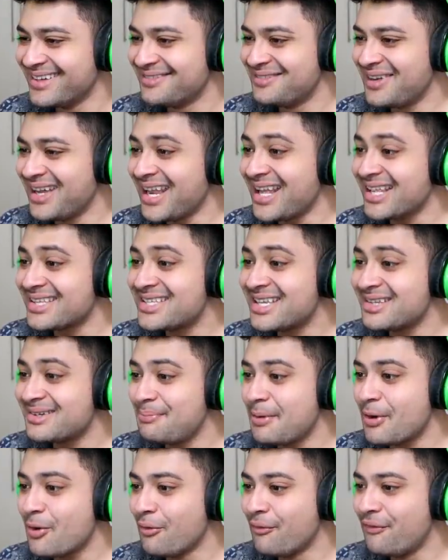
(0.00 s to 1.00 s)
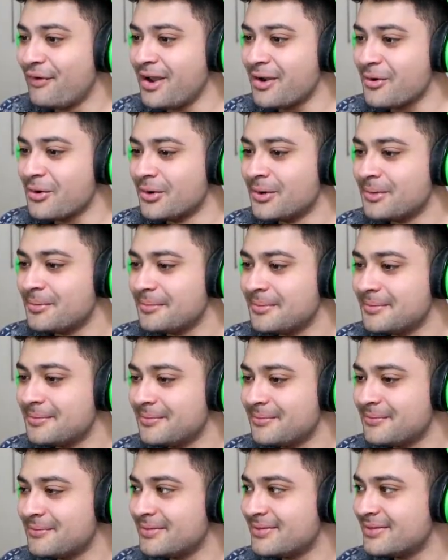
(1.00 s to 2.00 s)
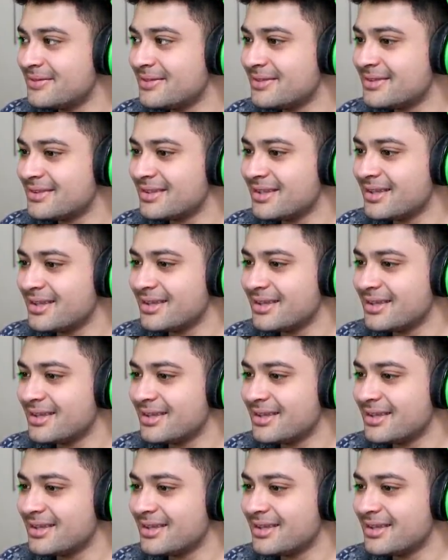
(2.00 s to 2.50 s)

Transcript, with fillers: Vai lá, você pegou o frango? Peguei.